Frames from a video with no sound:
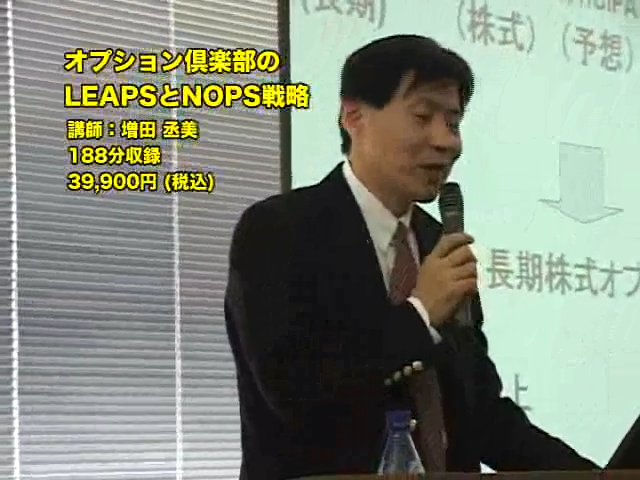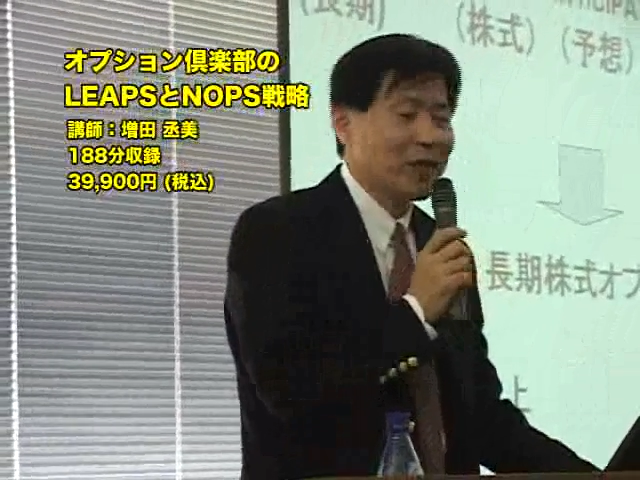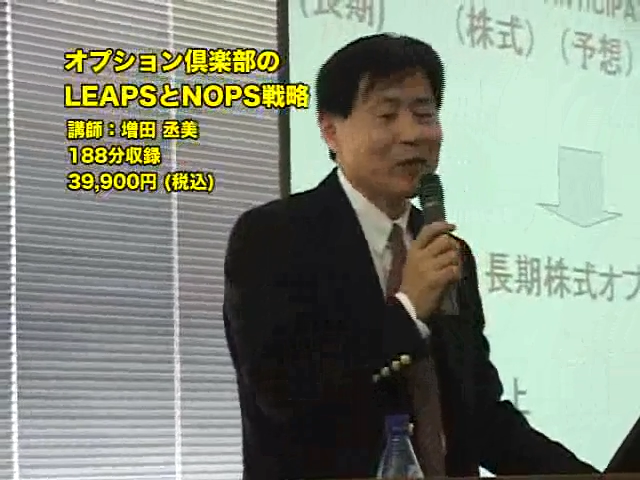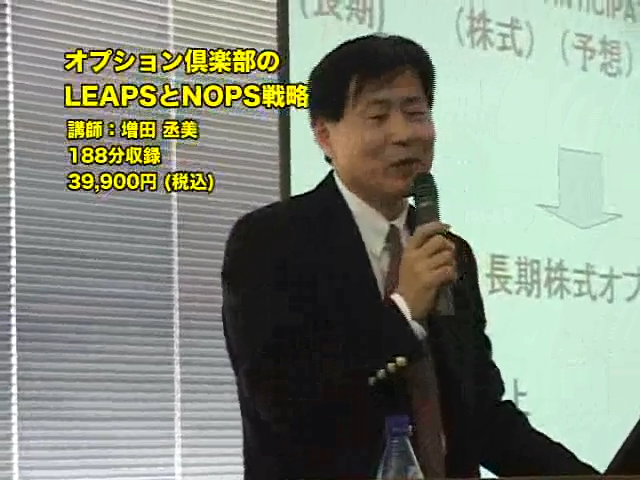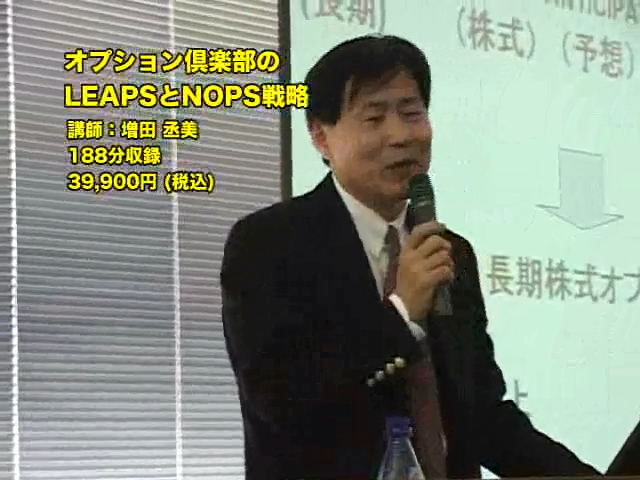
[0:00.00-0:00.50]
れ
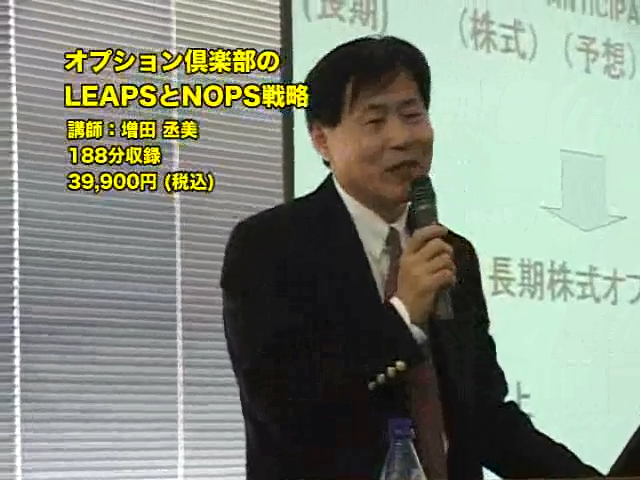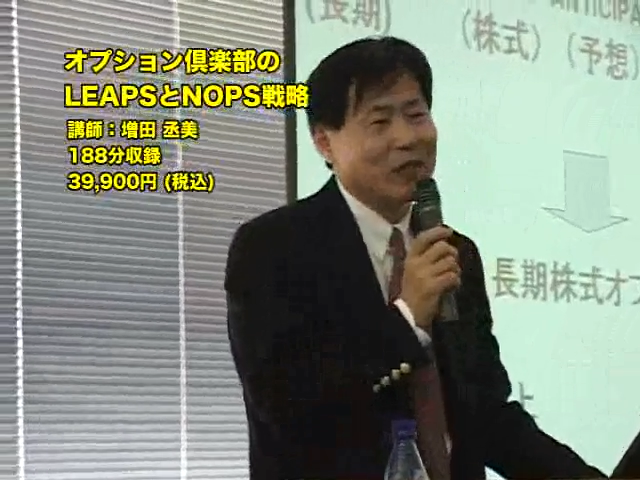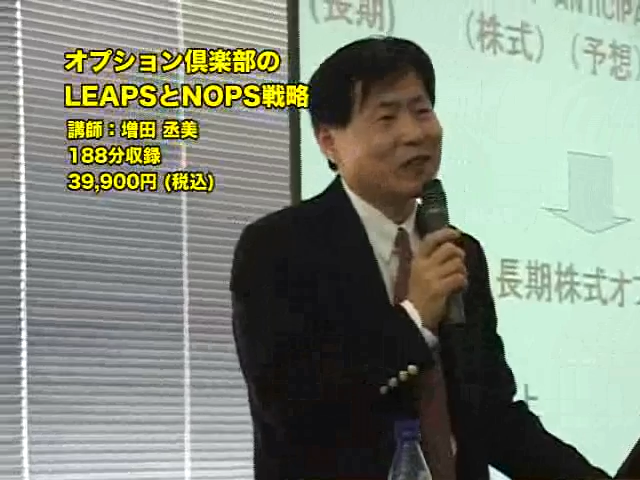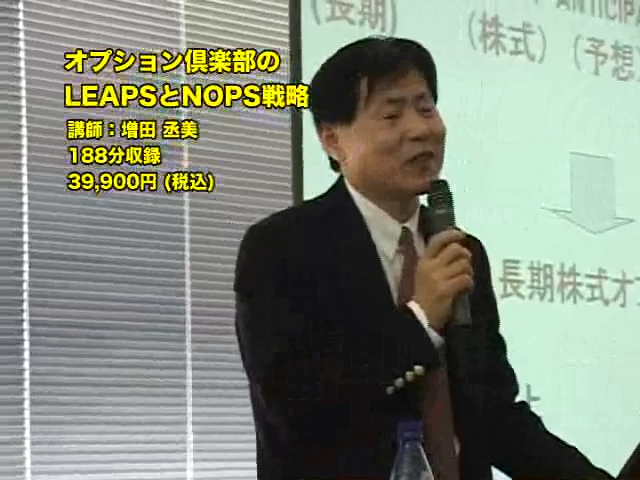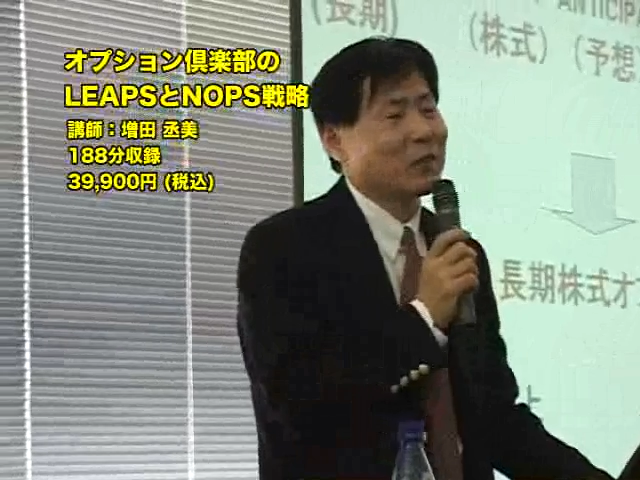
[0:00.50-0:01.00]
だけでもい
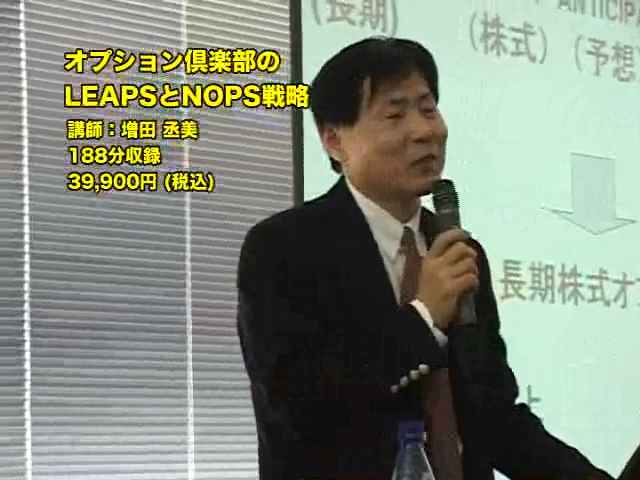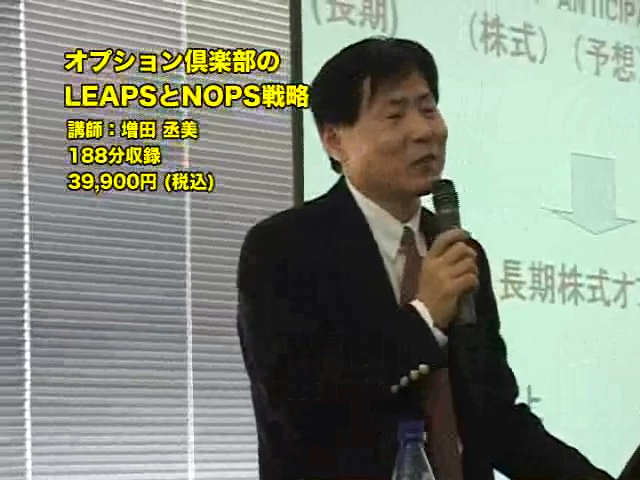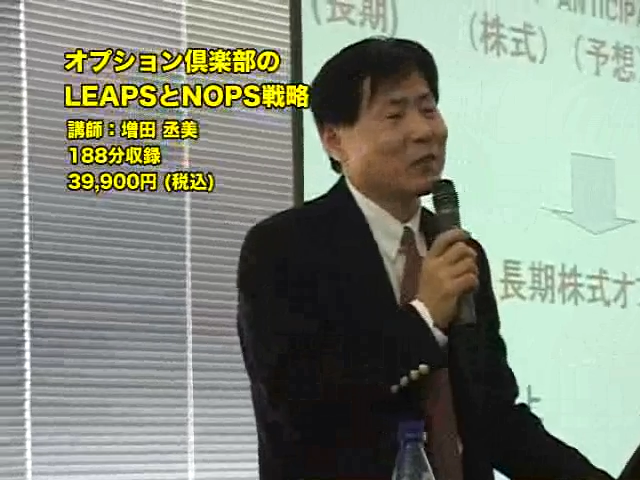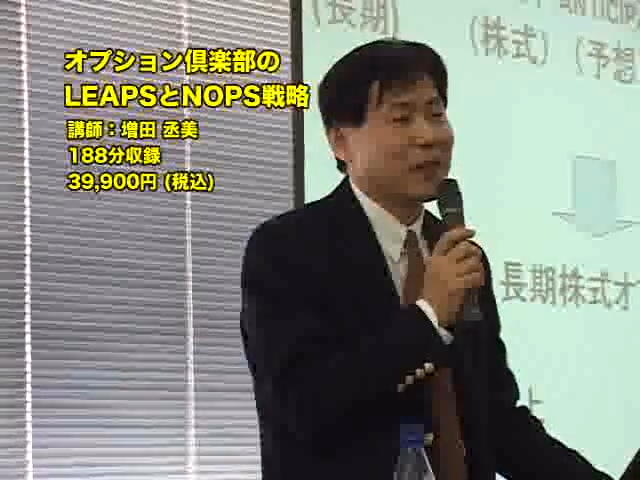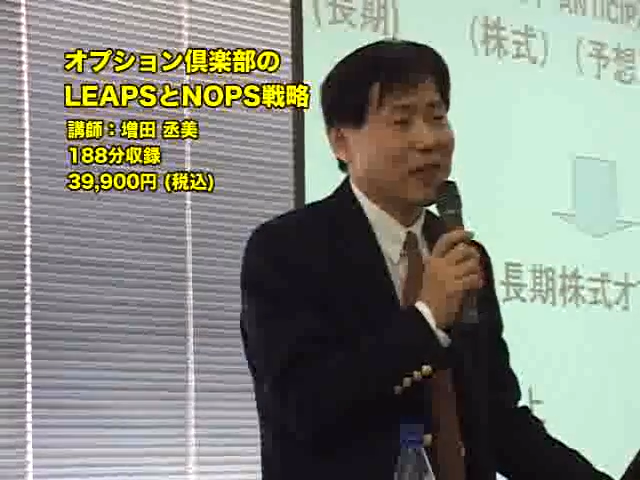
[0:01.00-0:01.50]
いって
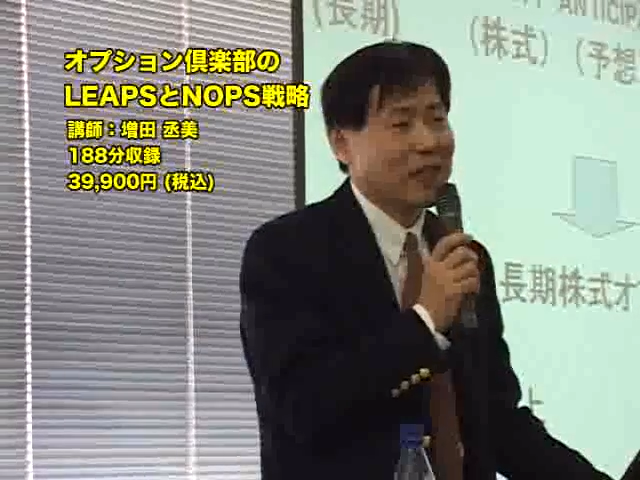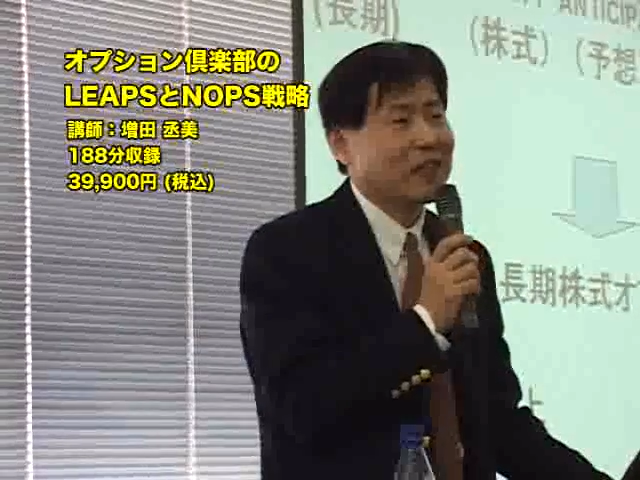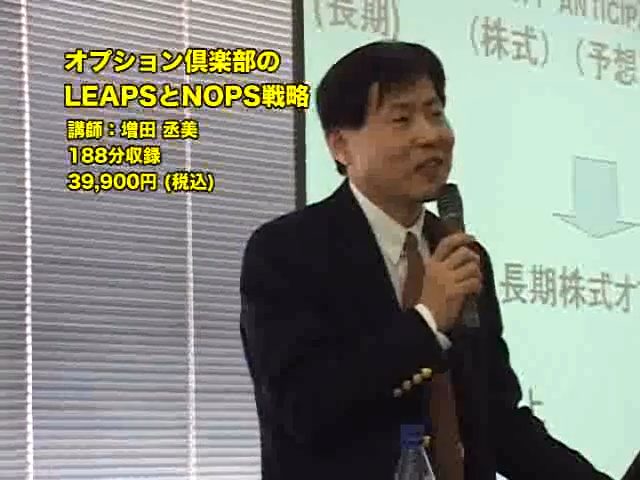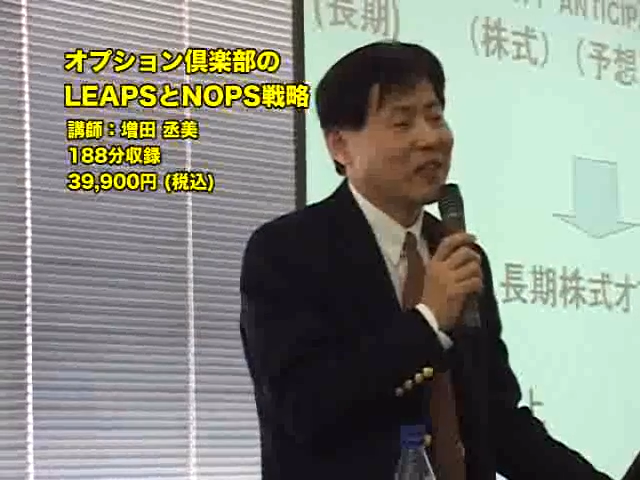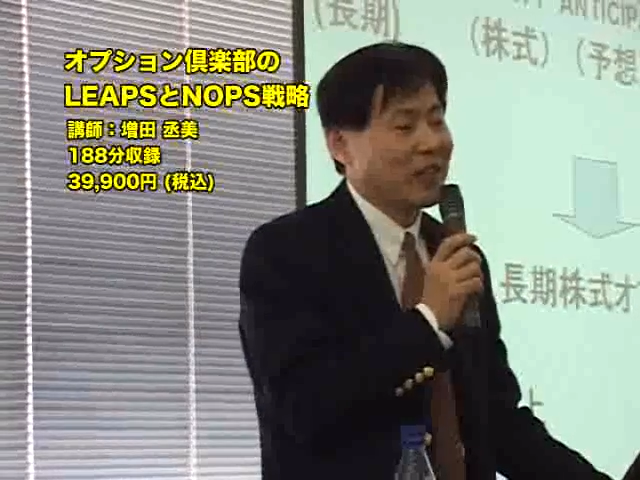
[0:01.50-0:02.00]
思うぐらい、